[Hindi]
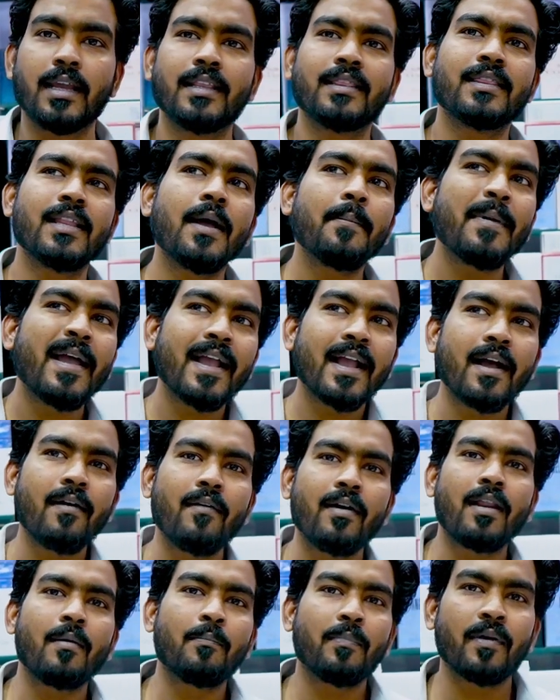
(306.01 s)
कितना महंगा
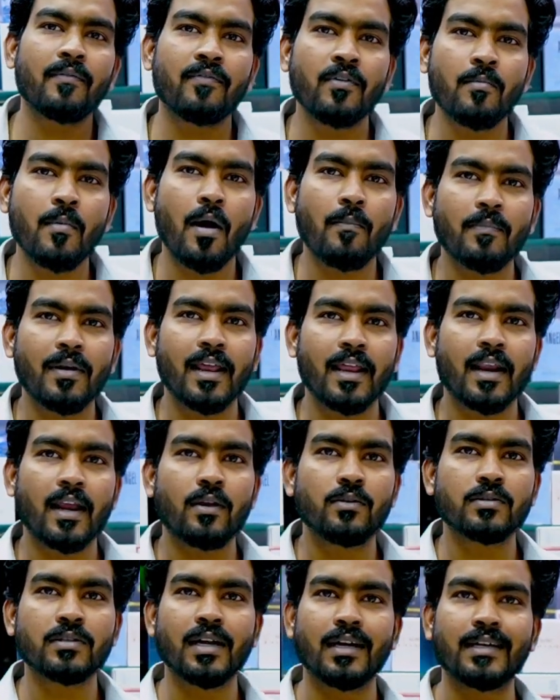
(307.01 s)
वाला परफ्यूम आप ले रहे हैं
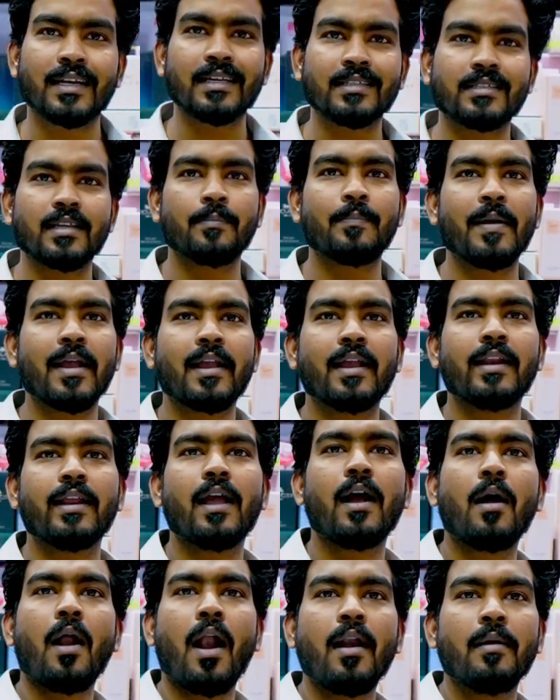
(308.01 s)
उसका टेस्टर पैक के
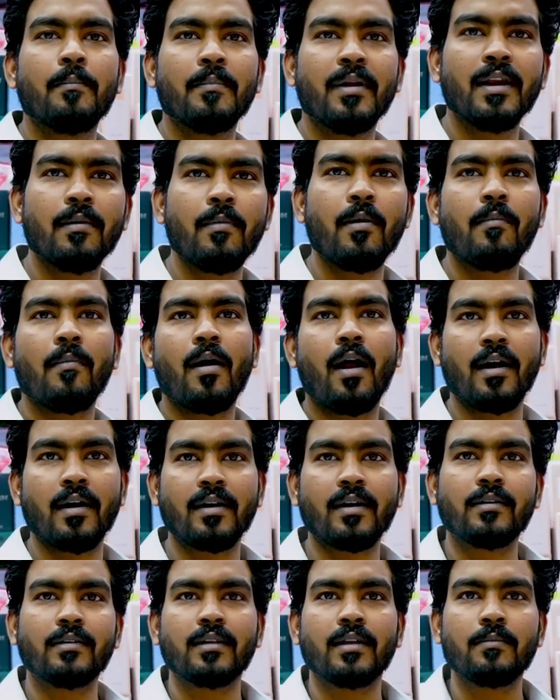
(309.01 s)
लिए मिनिमम
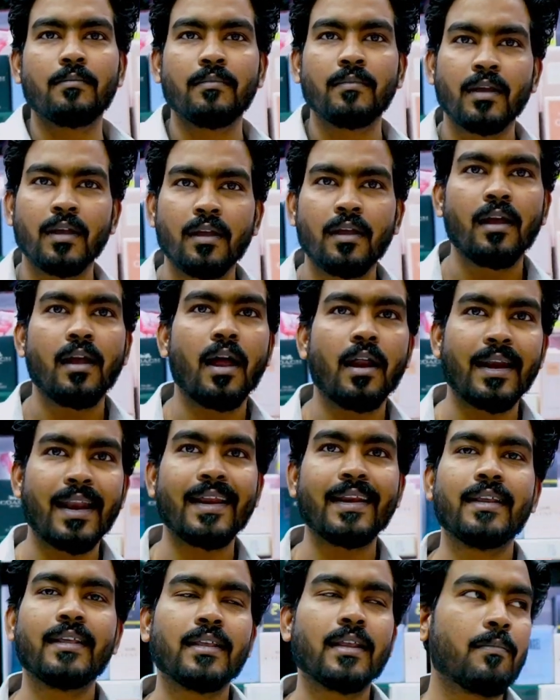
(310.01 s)
हंड्रेड धर्म
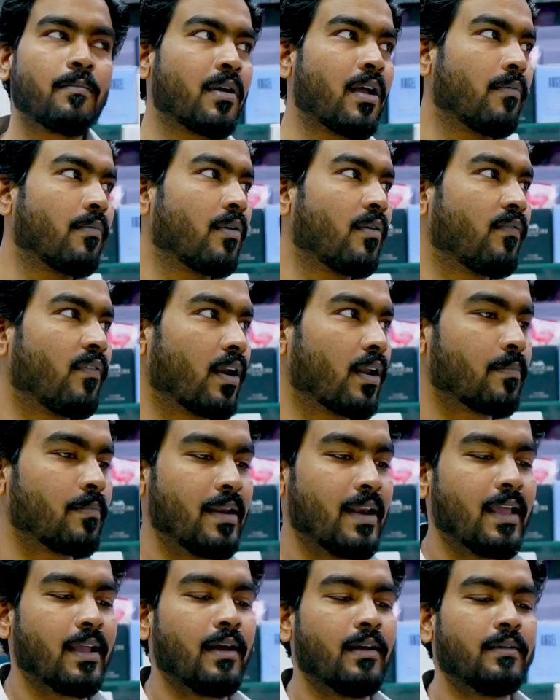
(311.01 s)
90 धर्म का आपको फर्क
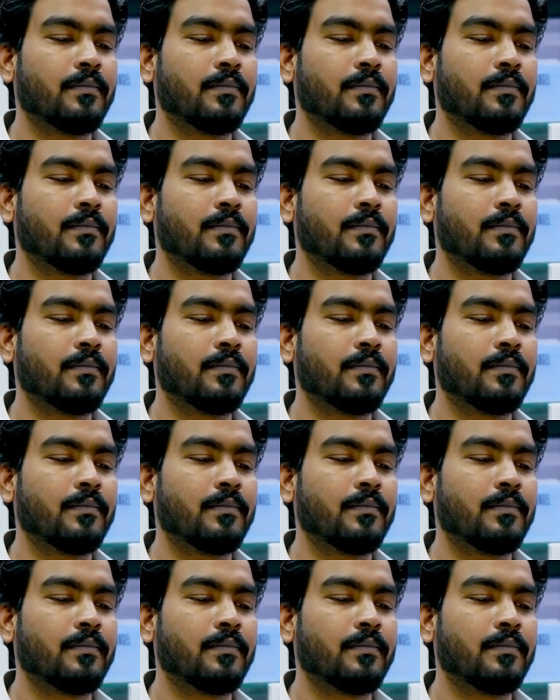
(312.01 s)
मिलेगा